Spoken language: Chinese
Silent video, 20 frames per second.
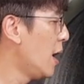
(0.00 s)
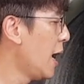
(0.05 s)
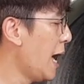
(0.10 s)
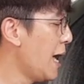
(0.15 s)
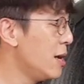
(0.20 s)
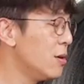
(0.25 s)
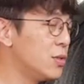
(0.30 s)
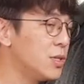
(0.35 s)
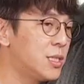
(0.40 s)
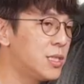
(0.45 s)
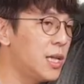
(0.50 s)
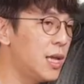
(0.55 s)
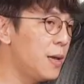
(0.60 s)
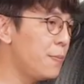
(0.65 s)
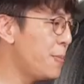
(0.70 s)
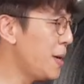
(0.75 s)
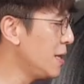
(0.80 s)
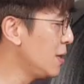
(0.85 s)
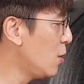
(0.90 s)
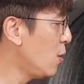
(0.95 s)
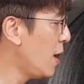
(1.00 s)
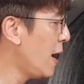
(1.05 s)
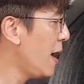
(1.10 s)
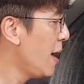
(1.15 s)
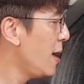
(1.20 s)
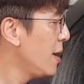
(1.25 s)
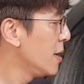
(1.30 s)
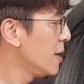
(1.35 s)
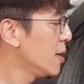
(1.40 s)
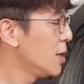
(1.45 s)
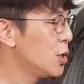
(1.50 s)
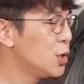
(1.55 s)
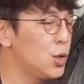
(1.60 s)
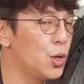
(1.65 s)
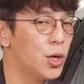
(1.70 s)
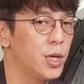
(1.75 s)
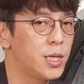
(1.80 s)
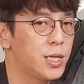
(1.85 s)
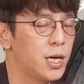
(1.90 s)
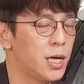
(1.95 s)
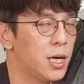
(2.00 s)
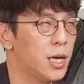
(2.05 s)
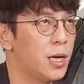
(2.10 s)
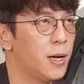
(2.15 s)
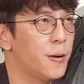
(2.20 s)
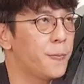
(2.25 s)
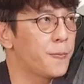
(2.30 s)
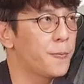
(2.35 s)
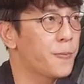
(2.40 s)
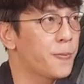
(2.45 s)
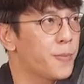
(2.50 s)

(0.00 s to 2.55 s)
还有这一边的话有一个